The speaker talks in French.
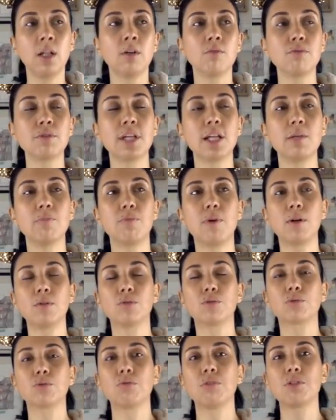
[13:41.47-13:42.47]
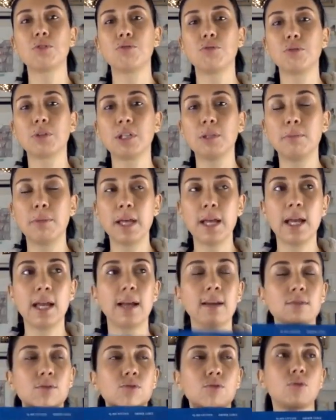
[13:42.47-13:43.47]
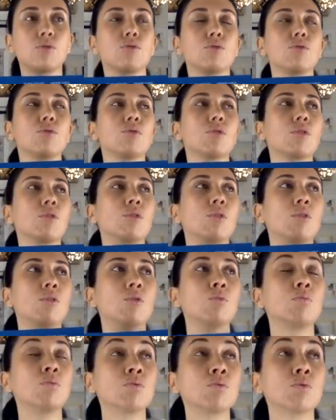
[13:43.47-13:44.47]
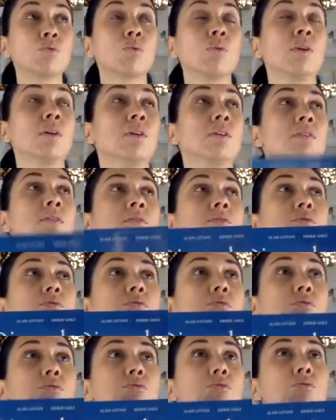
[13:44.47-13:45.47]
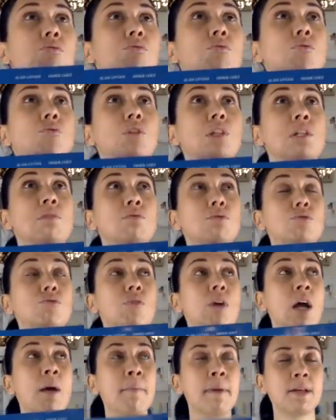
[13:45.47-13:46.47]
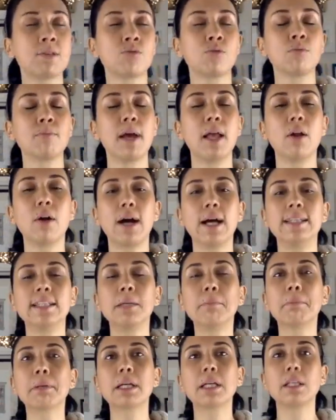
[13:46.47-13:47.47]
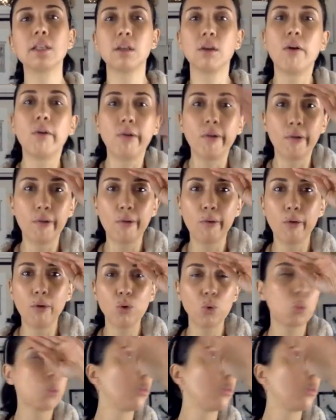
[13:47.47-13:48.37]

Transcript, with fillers: Vous allez pouvoir le trouver sur eBay, sur euh, Le Bon Coin, sur, je l'ai vu sur Amazon, mais alors à des prix euh,